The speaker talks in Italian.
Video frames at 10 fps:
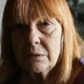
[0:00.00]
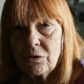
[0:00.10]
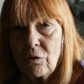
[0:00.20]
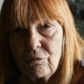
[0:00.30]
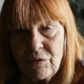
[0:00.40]

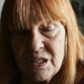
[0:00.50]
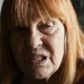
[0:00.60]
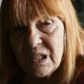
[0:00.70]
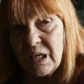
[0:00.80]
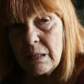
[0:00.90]

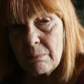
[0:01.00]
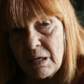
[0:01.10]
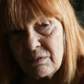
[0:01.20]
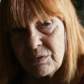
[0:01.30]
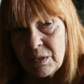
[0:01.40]
sconfiggere la
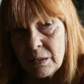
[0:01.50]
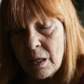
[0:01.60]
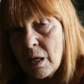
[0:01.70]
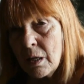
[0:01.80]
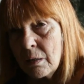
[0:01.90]
mafia.
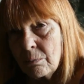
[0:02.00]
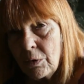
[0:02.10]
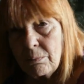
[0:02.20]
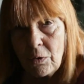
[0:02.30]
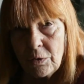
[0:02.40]

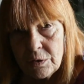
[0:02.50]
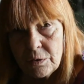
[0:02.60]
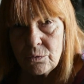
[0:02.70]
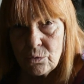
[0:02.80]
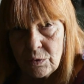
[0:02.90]
Poi
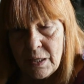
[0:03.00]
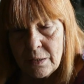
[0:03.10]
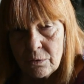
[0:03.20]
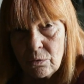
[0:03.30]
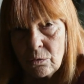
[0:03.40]
Boris
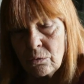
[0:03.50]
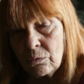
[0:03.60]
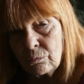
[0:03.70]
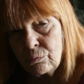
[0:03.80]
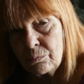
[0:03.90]

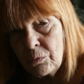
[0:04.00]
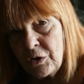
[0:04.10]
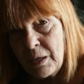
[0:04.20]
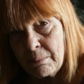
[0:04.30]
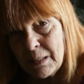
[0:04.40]
Giuliano
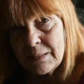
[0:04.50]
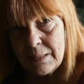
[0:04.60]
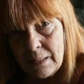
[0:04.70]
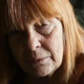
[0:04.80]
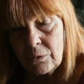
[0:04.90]
morì
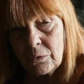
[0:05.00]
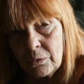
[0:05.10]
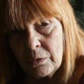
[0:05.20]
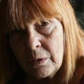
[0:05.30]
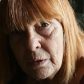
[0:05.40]
ammazzato
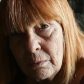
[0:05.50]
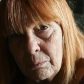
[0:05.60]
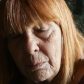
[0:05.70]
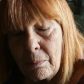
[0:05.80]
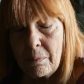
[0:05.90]

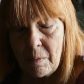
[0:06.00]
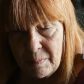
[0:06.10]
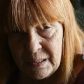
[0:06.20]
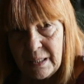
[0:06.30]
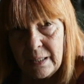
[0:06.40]
proprio
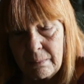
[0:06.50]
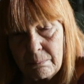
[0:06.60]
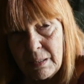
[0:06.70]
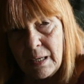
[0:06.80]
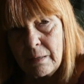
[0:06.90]
perché era
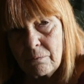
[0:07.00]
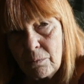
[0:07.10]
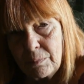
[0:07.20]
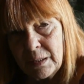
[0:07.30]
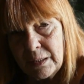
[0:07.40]
bravo,
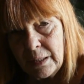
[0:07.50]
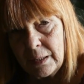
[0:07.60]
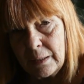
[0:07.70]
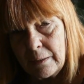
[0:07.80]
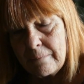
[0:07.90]
perché
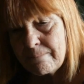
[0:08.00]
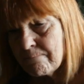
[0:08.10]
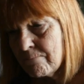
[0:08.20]
era...